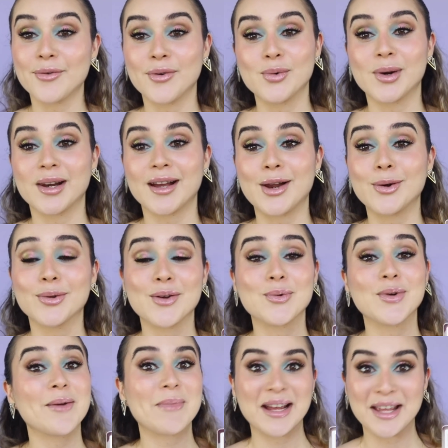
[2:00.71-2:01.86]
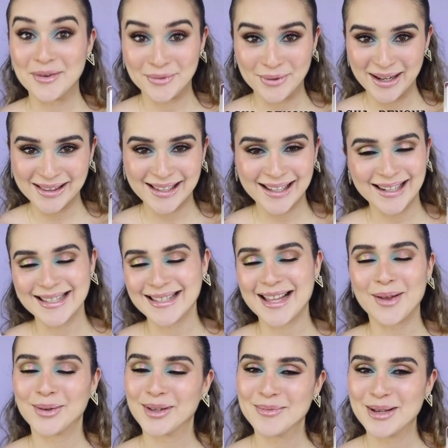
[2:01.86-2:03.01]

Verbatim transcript: Fue un regalo de una maquillera Friend del estado de